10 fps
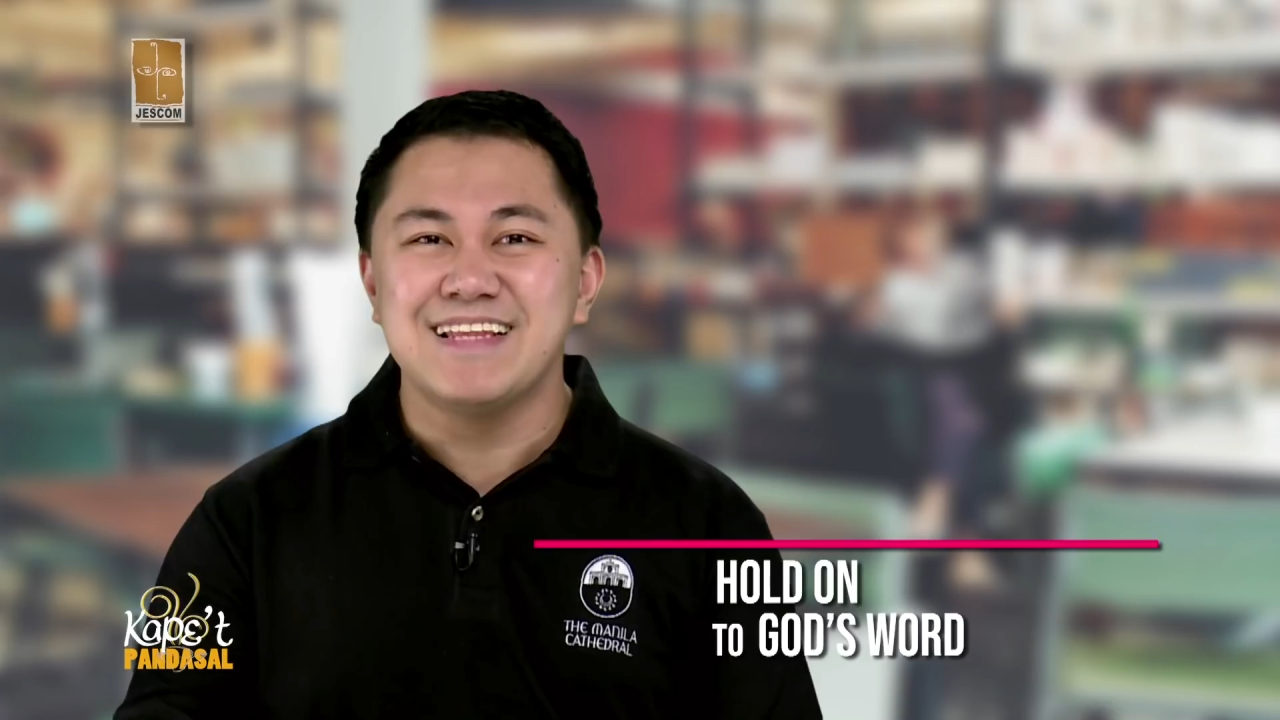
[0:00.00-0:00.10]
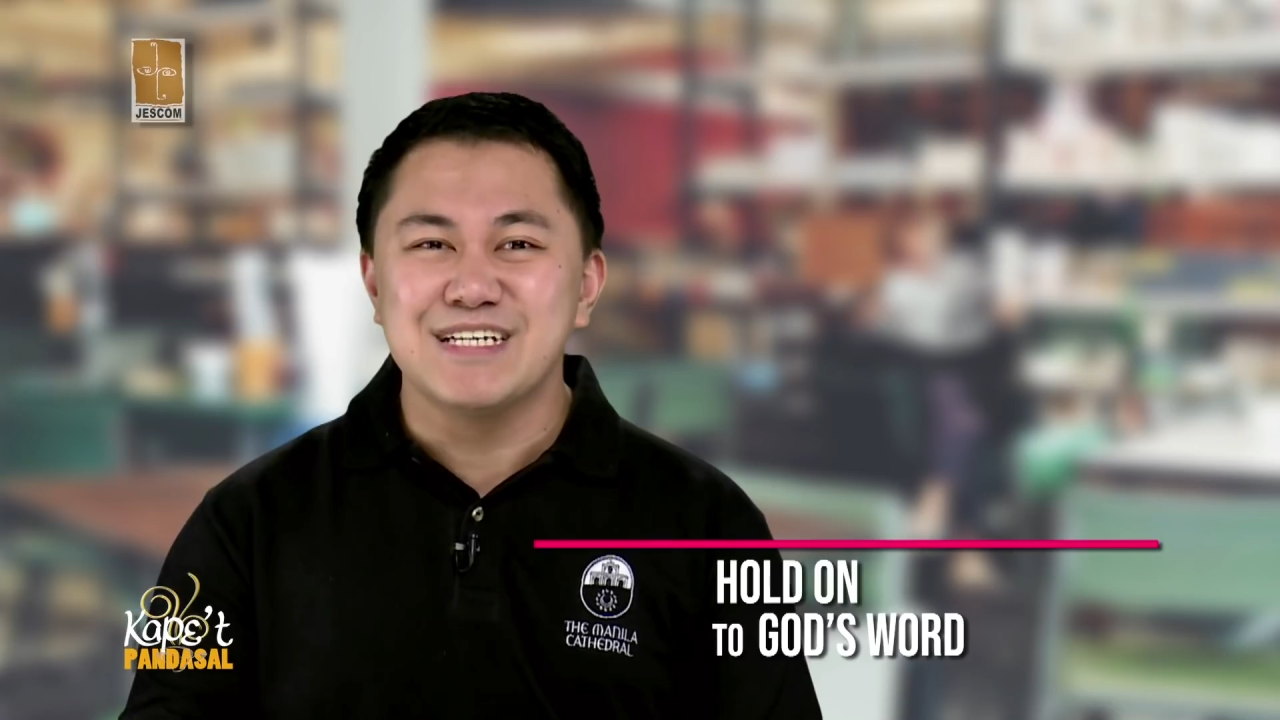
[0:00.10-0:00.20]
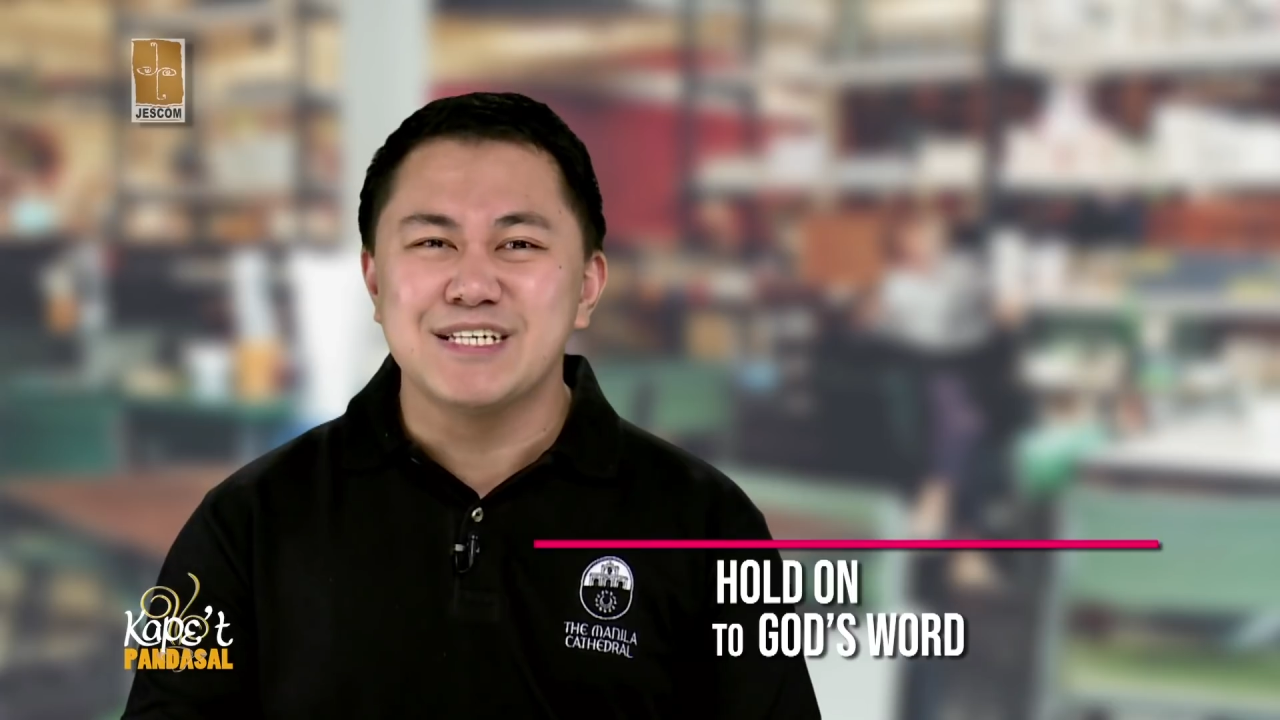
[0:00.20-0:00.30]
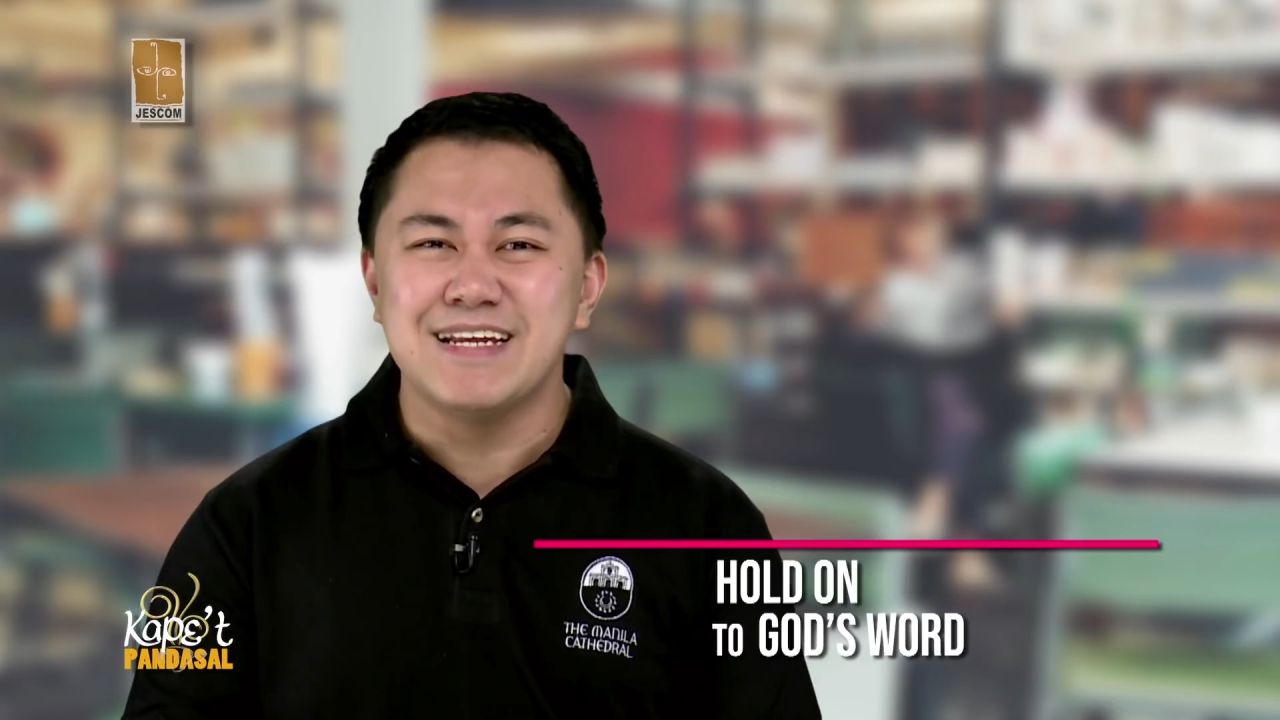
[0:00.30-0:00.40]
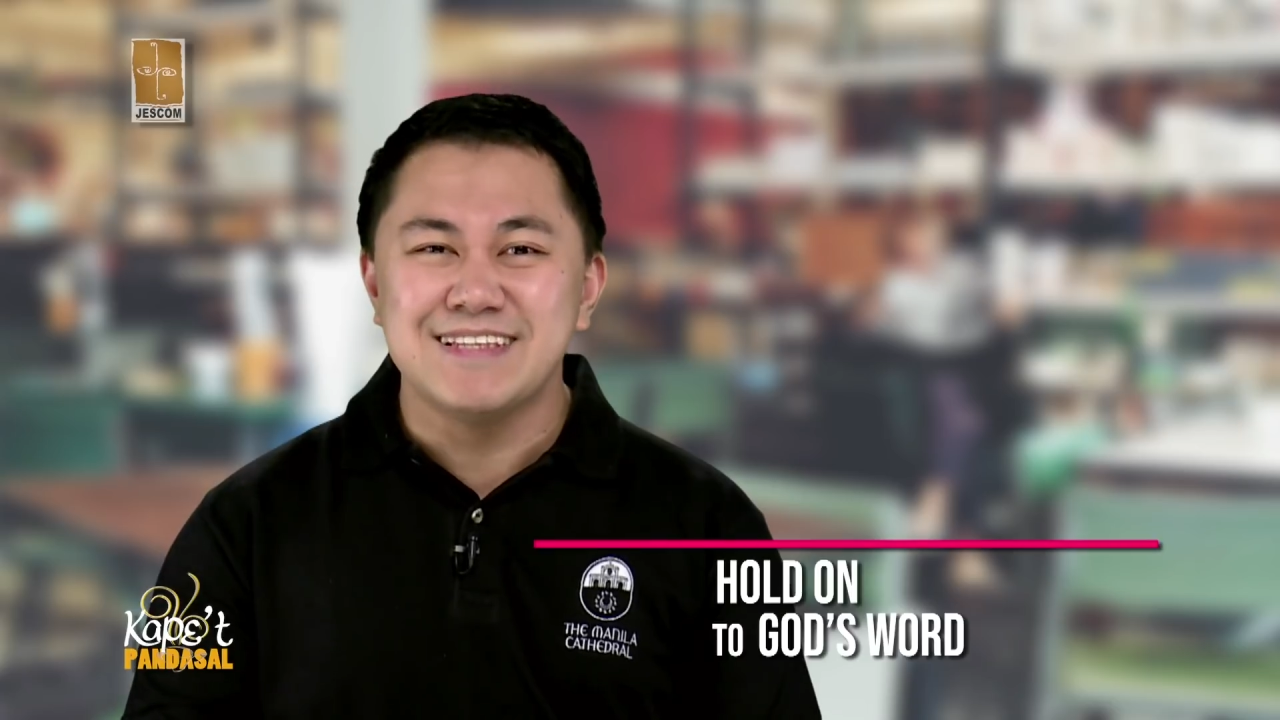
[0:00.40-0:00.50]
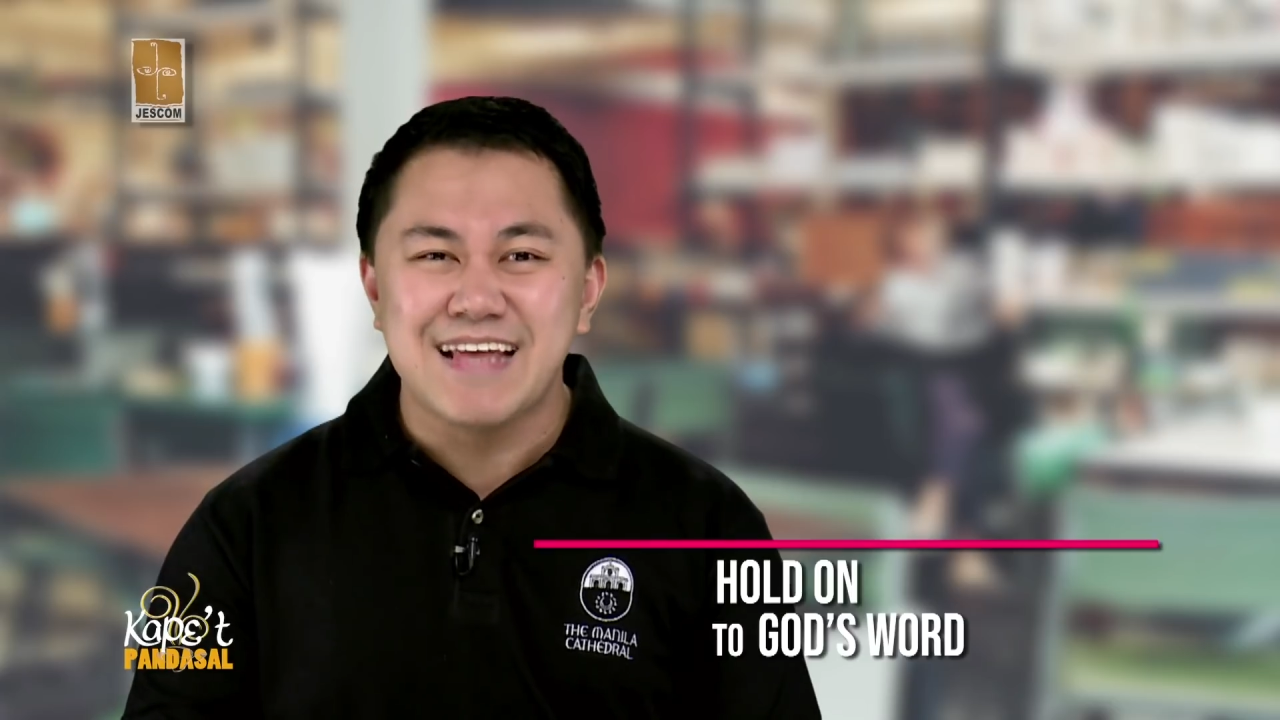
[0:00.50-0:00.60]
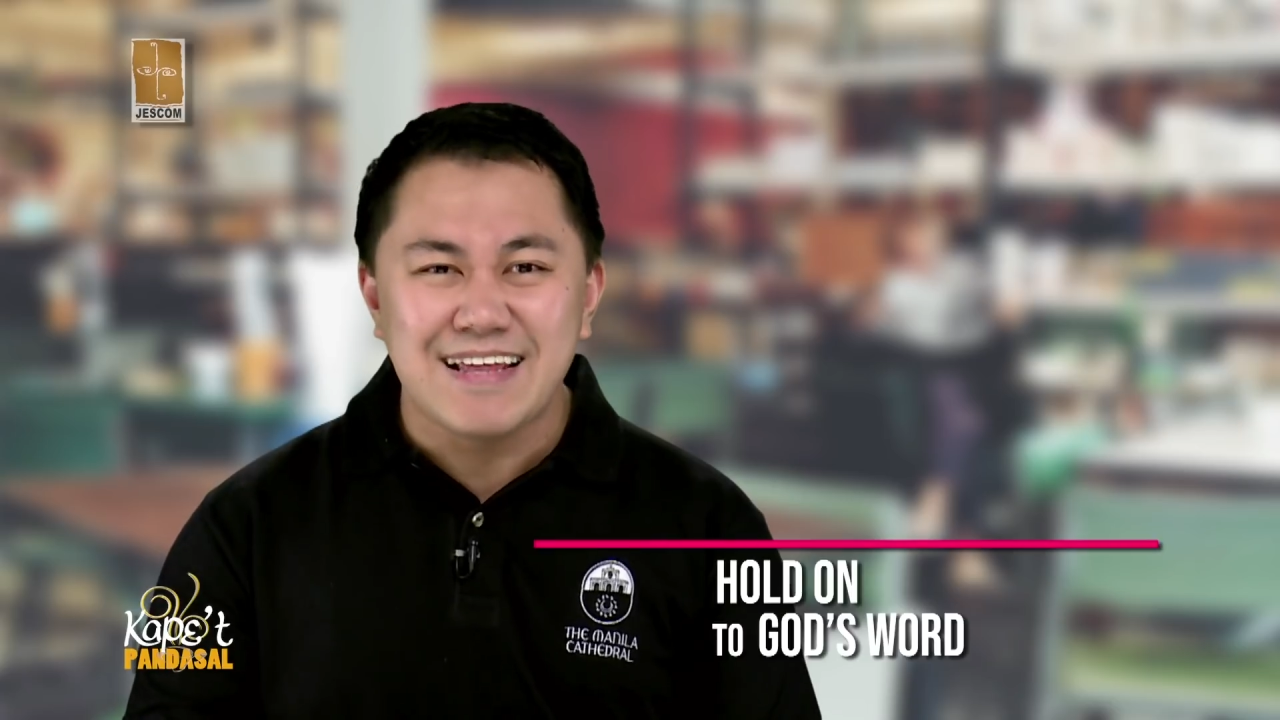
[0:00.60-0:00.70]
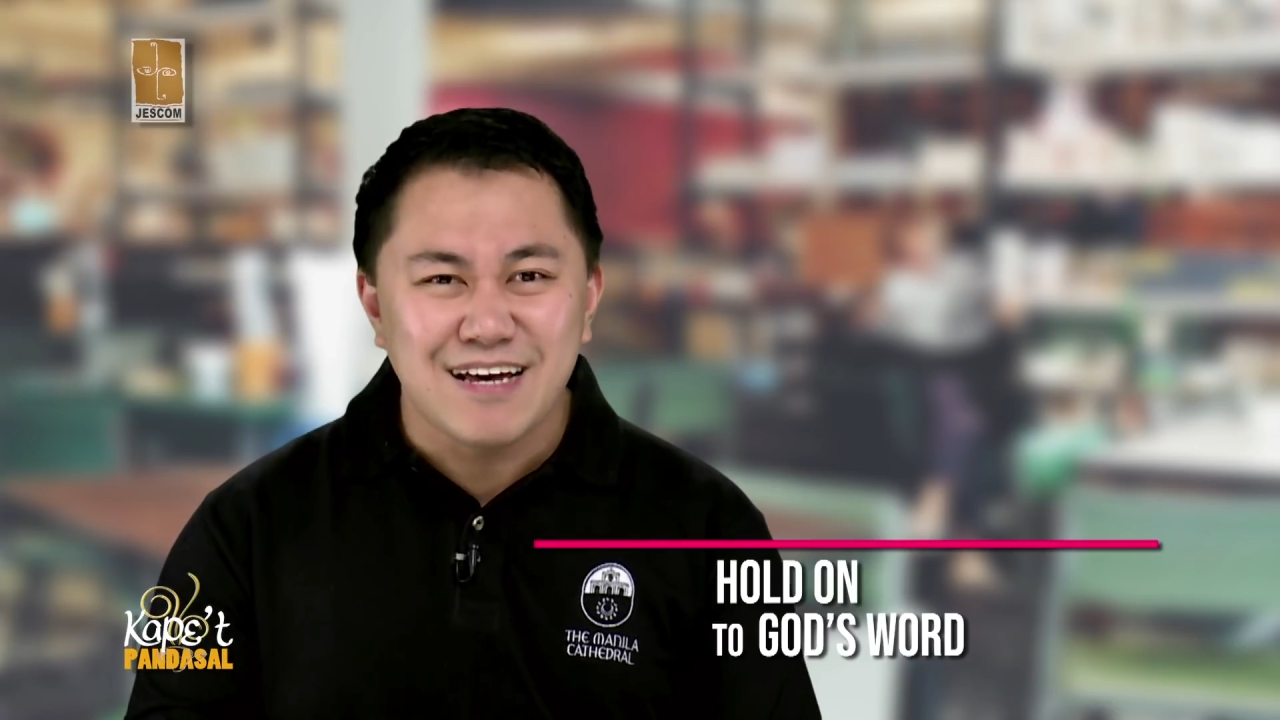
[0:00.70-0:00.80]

ng salita